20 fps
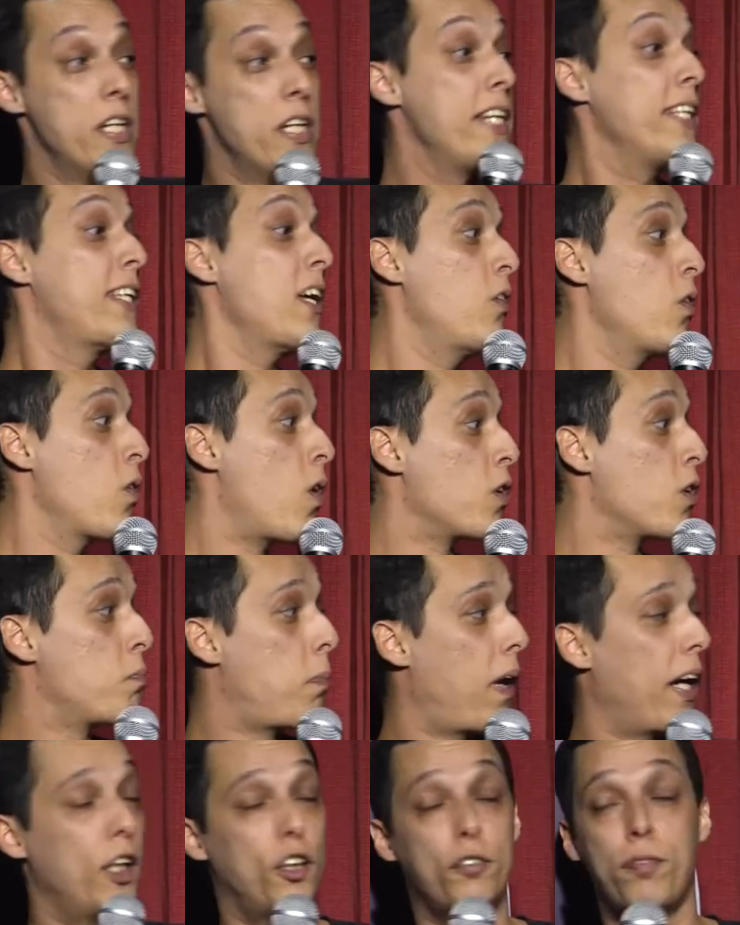líder do nosso
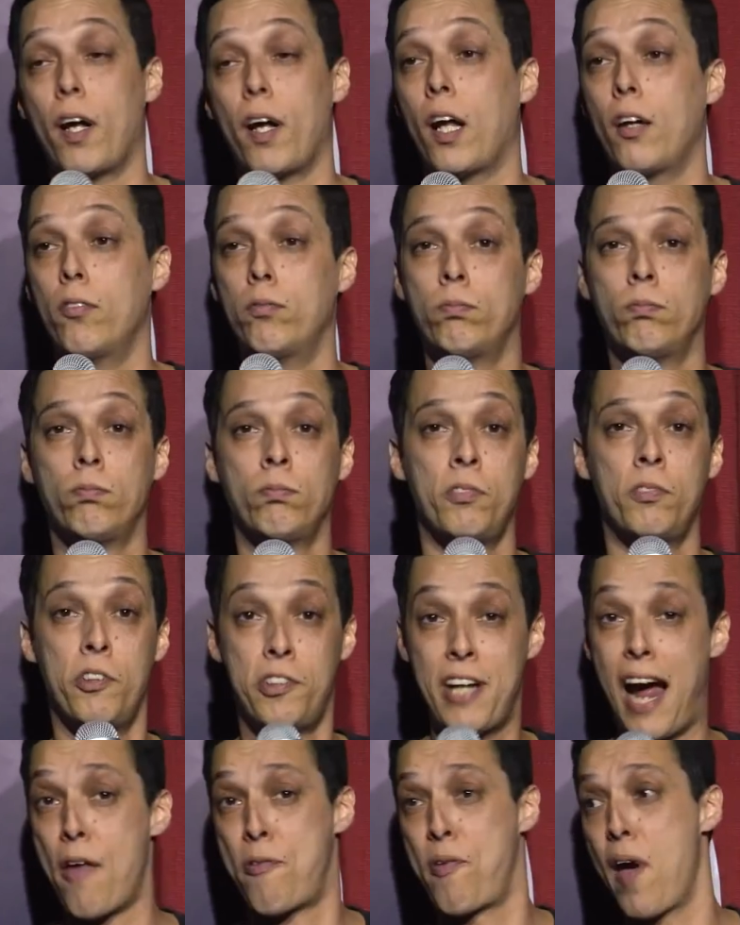país fala:
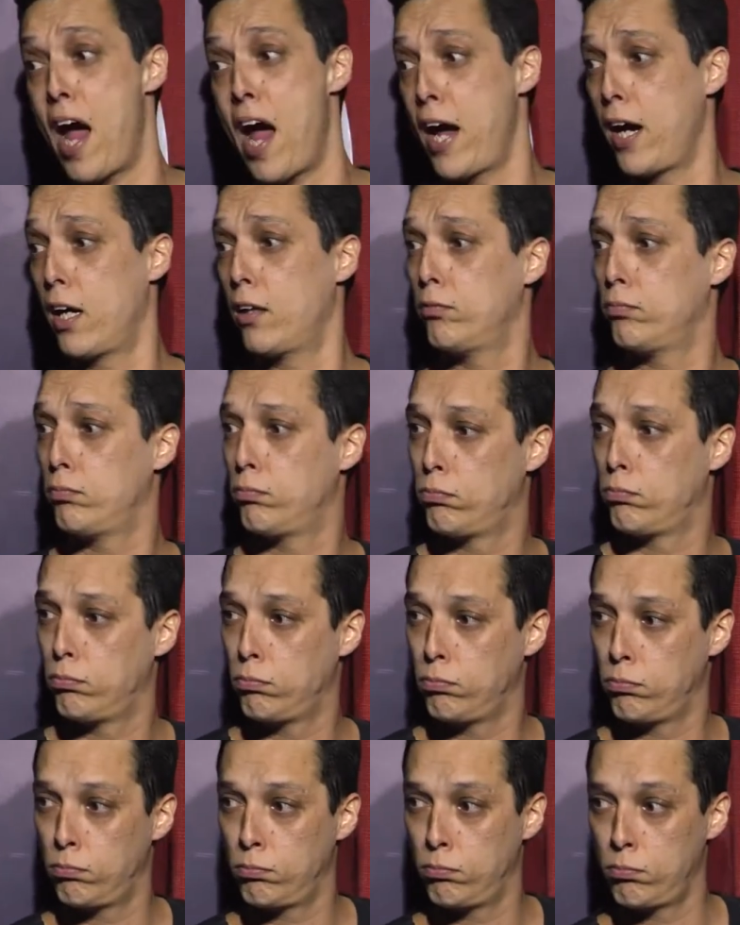Já sei!
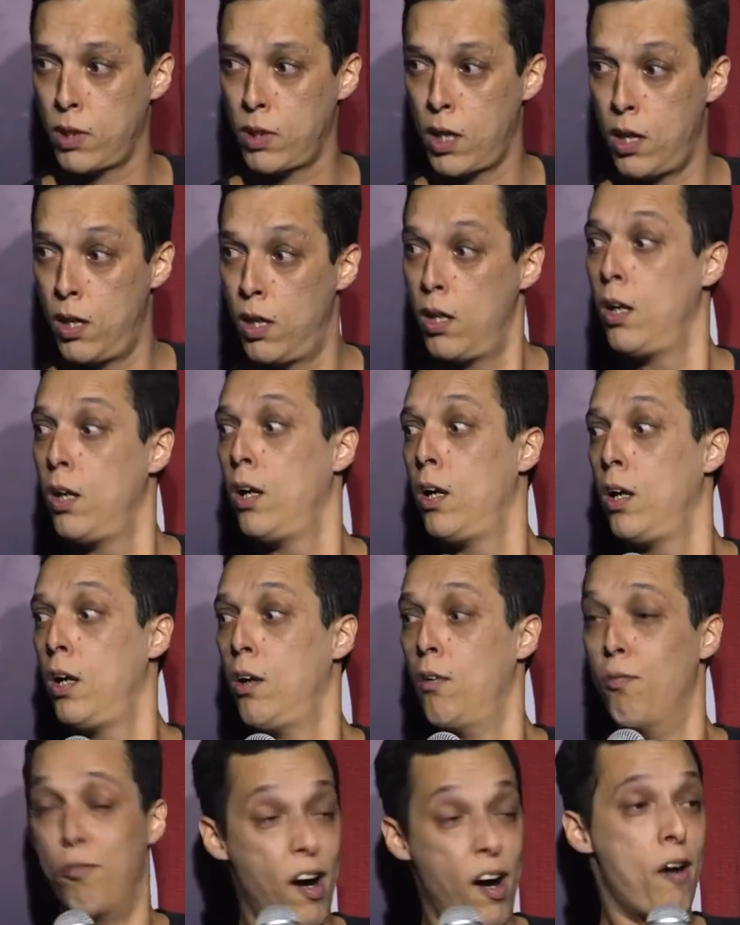
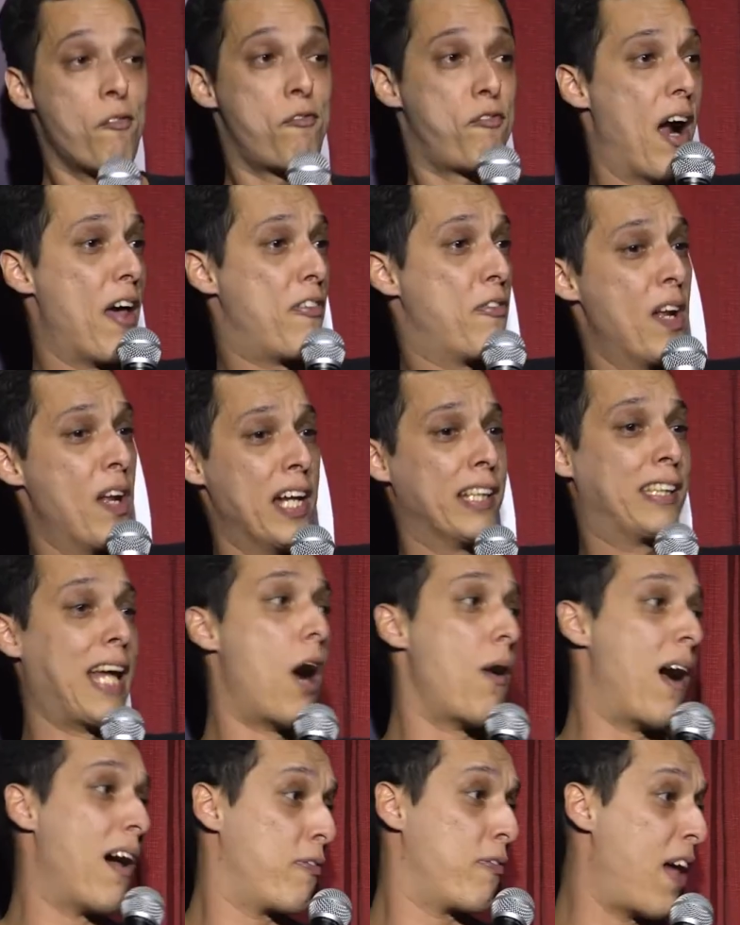Vamos
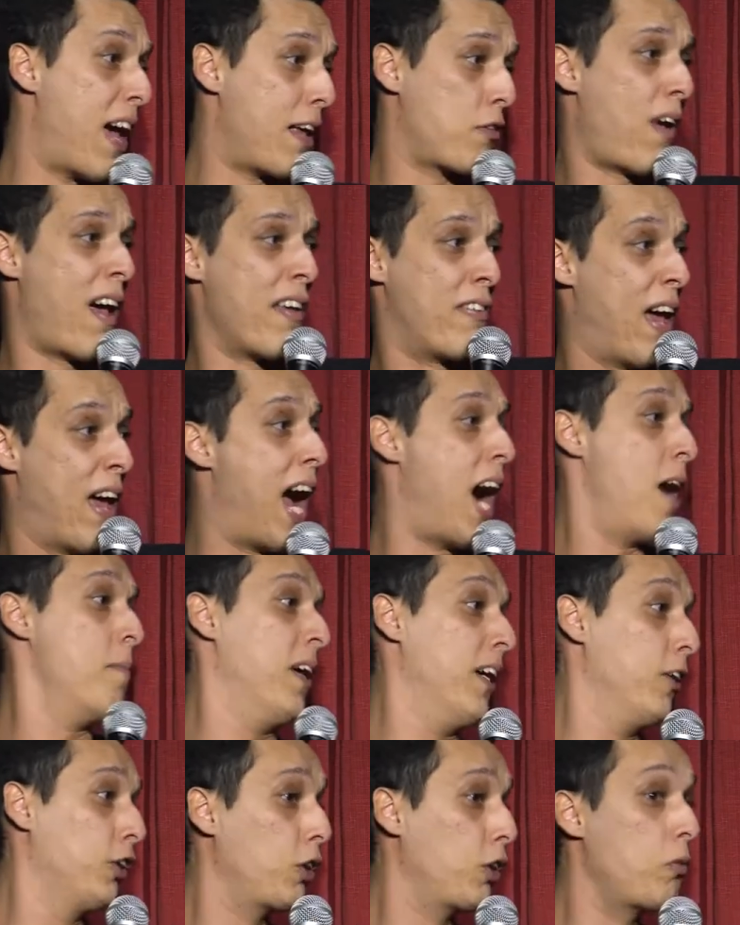facilitar o acesso às armas. Eu